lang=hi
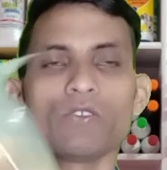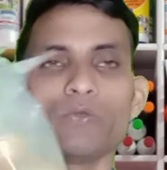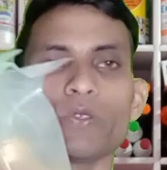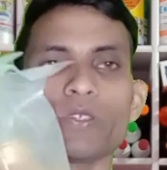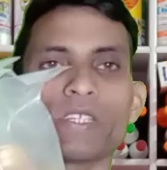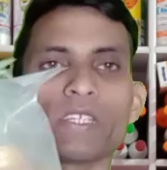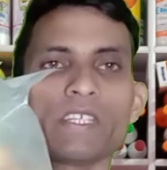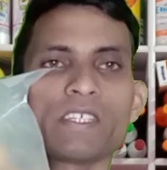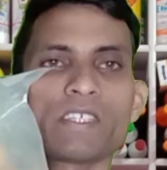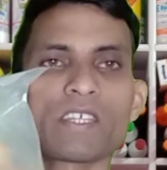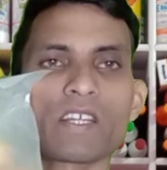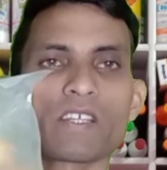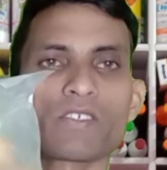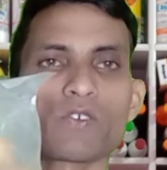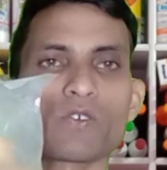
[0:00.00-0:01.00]
जो कि इस
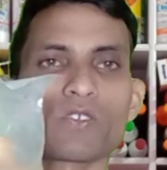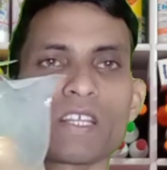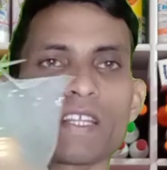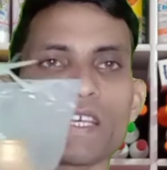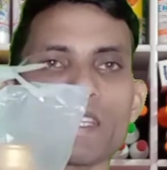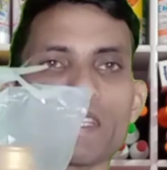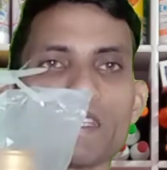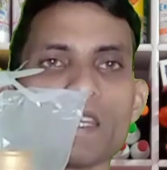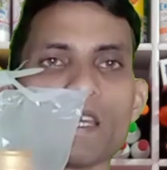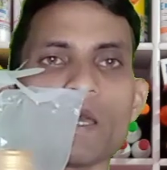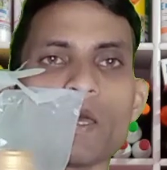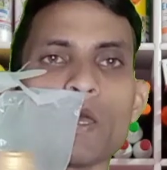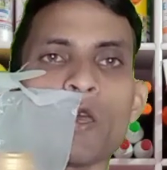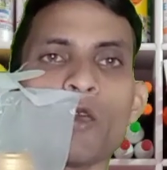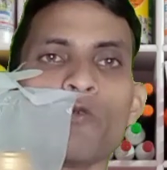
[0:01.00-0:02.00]
तरह से होता है देखिए
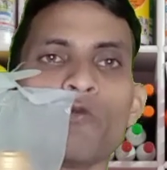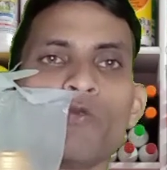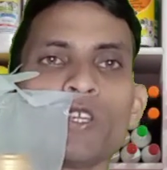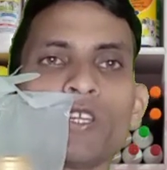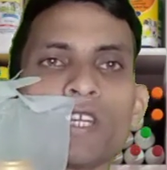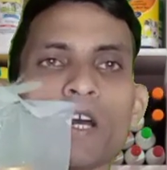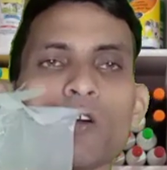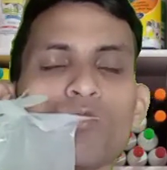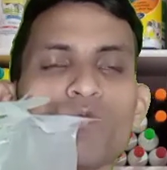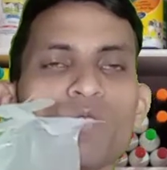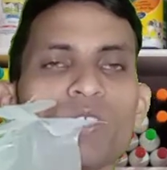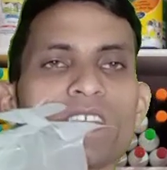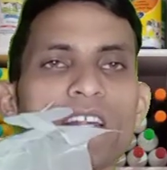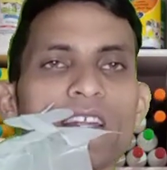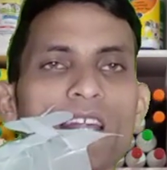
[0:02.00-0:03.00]
वीटा
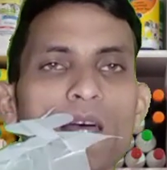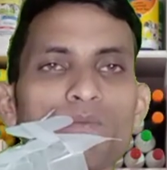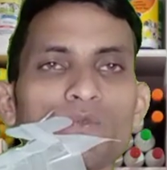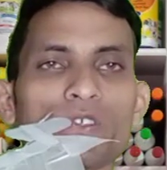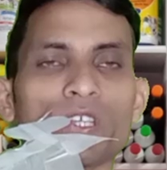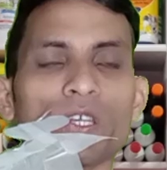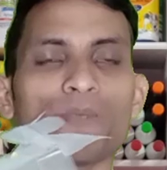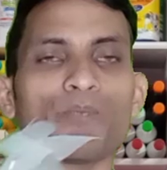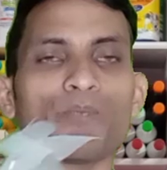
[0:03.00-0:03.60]
वीटा नाम से